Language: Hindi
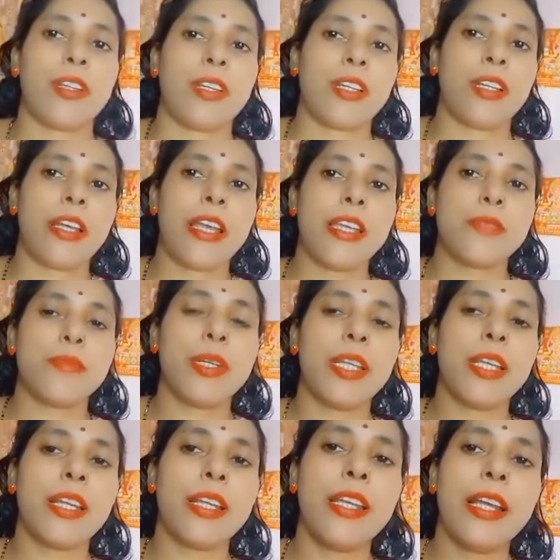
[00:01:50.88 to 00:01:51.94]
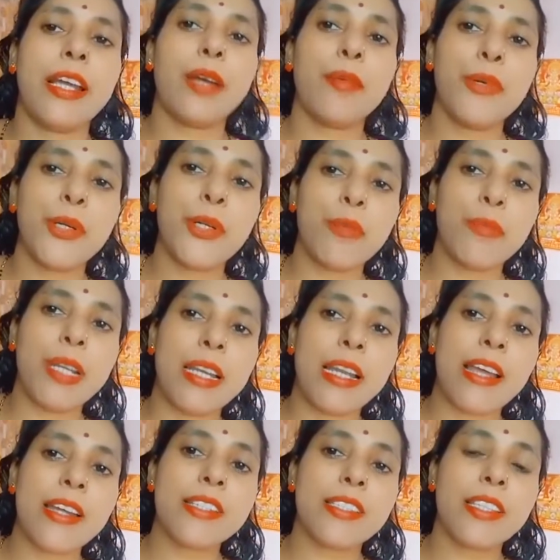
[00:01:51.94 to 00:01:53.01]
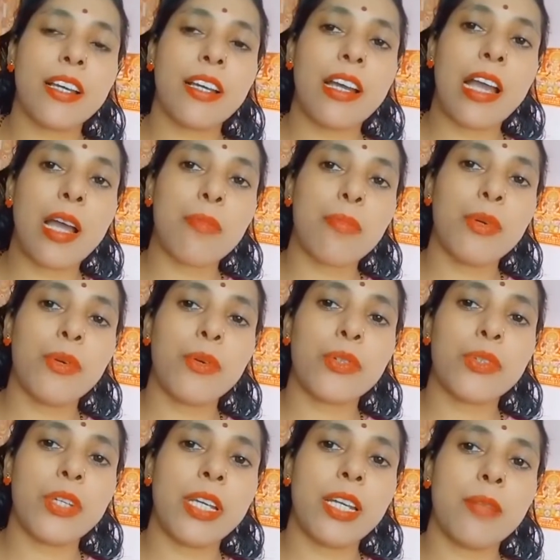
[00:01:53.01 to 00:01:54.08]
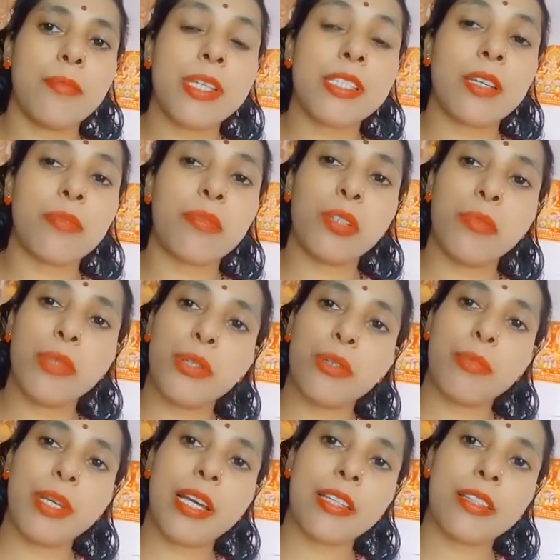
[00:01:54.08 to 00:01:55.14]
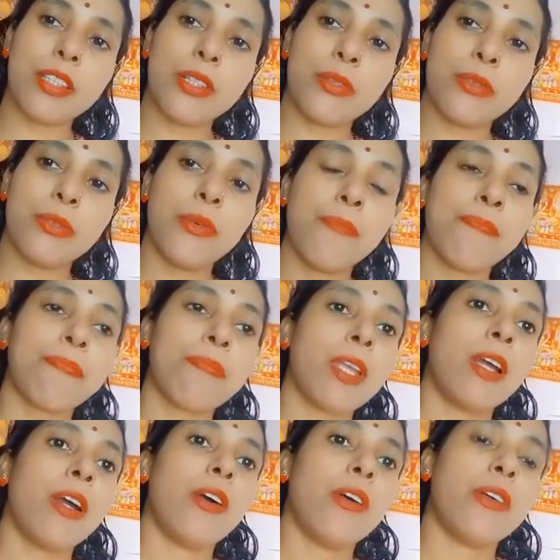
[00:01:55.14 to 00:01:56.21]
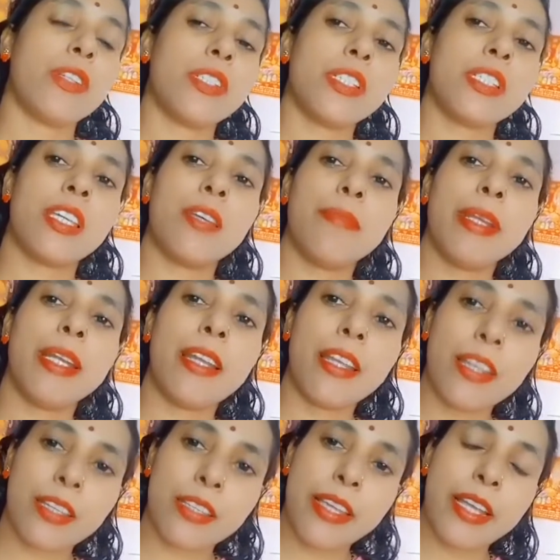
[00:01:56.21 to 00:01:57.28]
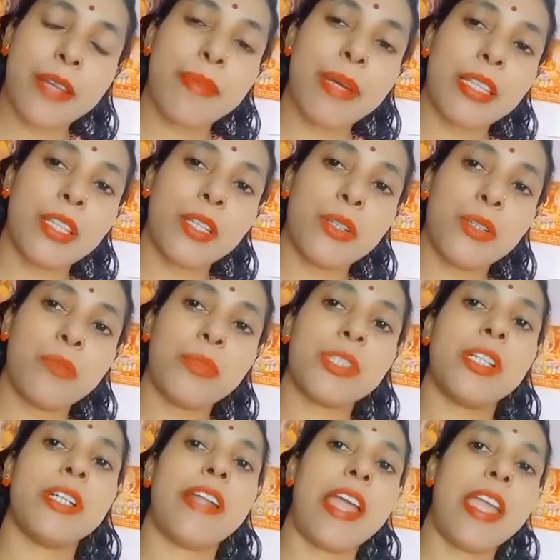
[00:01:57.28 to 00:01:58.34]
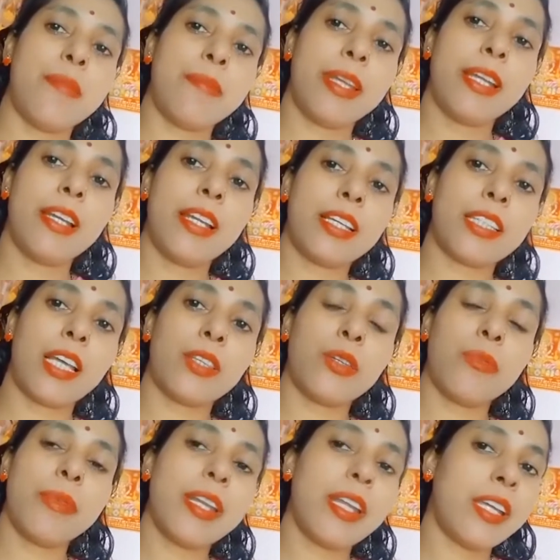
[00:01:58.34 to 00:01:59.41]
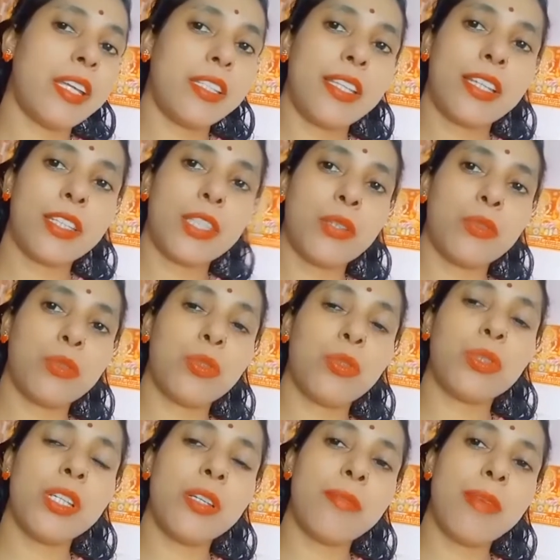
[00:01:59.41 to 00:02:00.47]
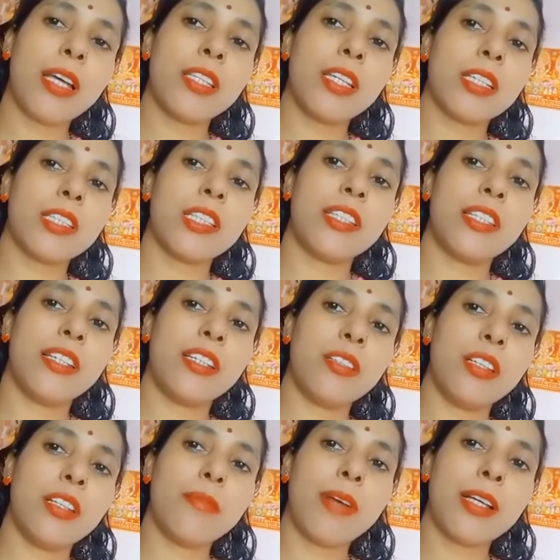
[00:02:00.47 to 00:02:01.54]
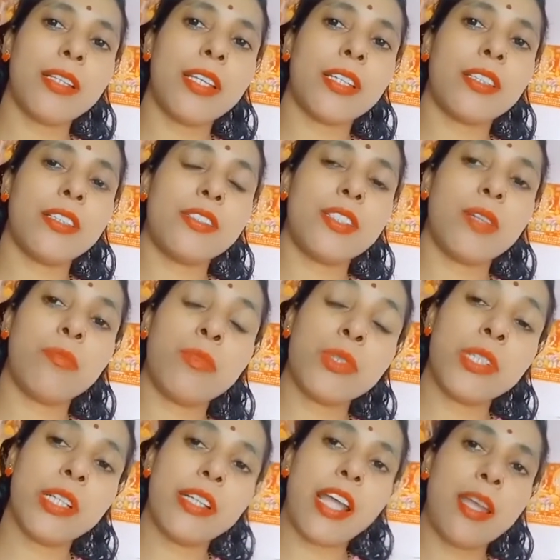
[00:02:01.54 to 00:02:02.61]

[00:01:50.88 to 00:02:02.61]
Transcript: गाइज बने रहिएगा वीडियो में लास्ट तक आप लोग जो है ना मैं सबकी वीडियो पर आती हूँ और जिसकी मैं नहीं देख पाती हूँ मुझे टाइम नहीं लगता तो मैं नहीं देखती हूँ दो दिन बाद देखती तीन दिन बाद देखती जब मुझे टाइम